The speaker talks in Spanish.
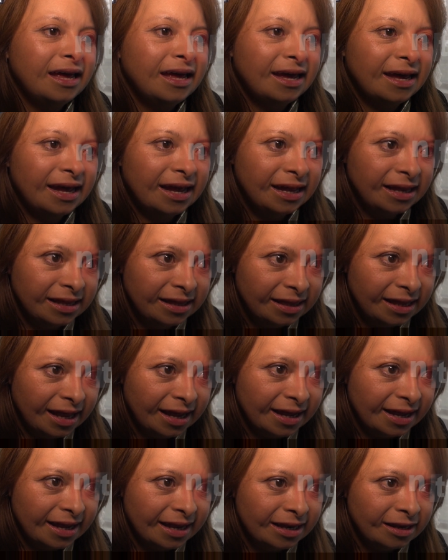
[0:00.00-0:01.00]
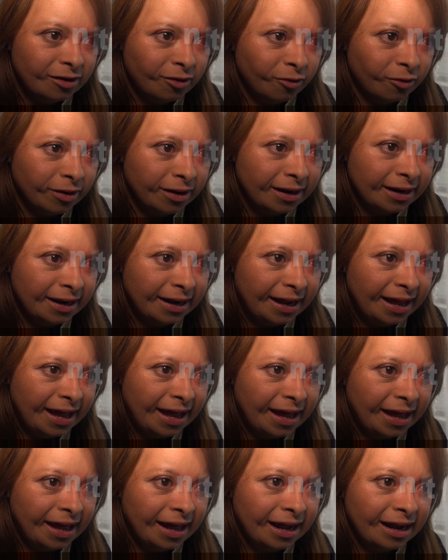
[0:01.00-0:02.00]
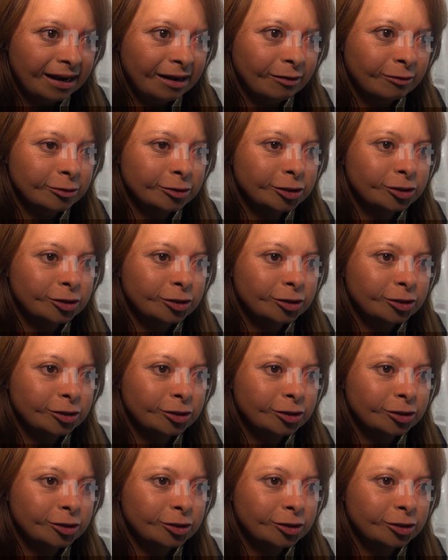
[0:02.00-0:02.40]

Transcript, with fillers: Gente que no cree en los